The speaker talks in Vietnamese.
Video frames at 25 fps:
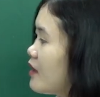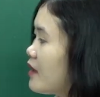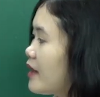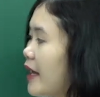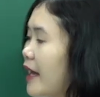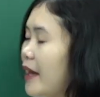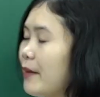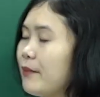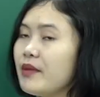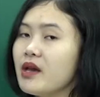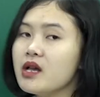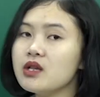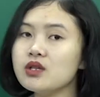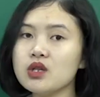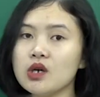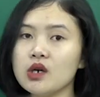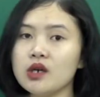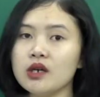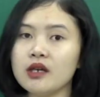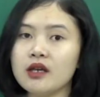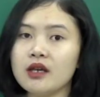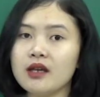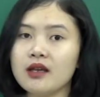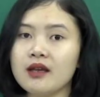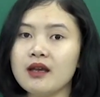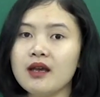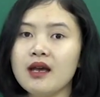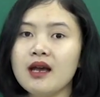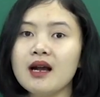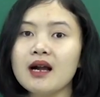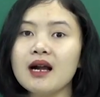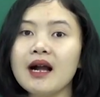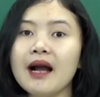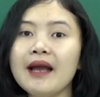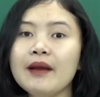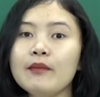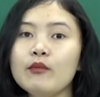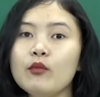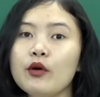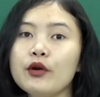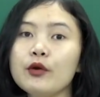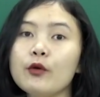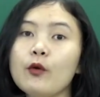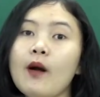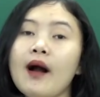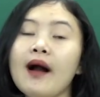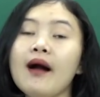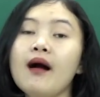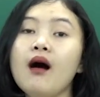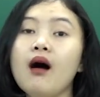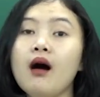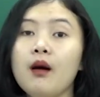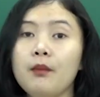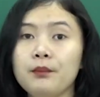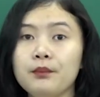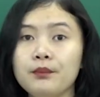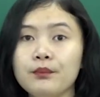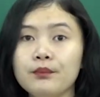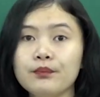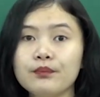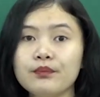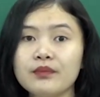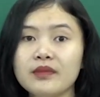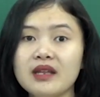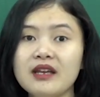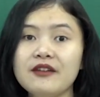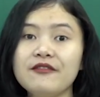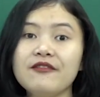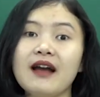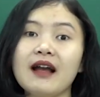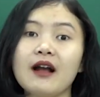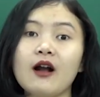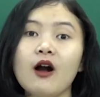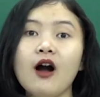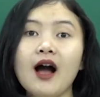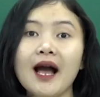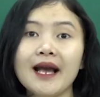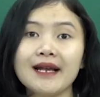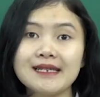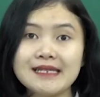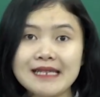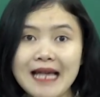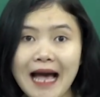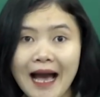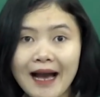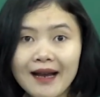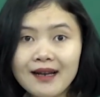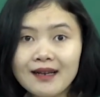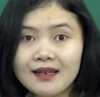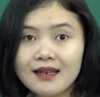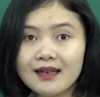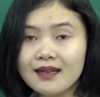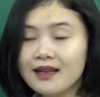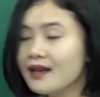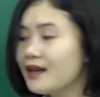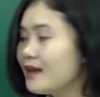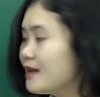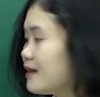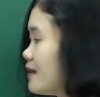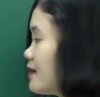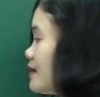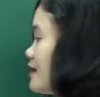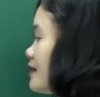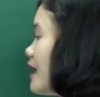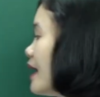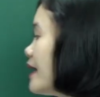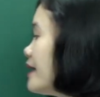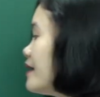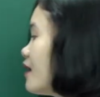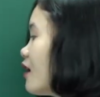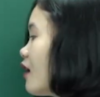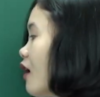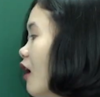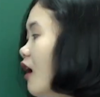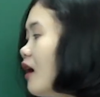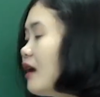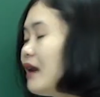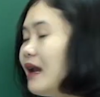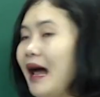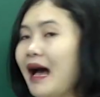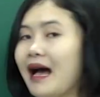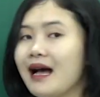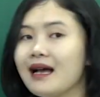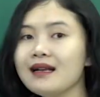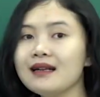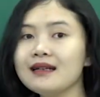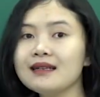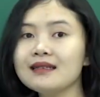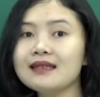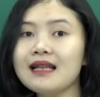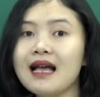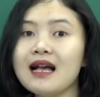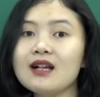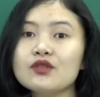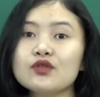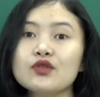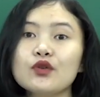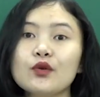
Các em biết rồi, cây muốn quang hợp thì phải có ánh sáng. Đây được gọi là tác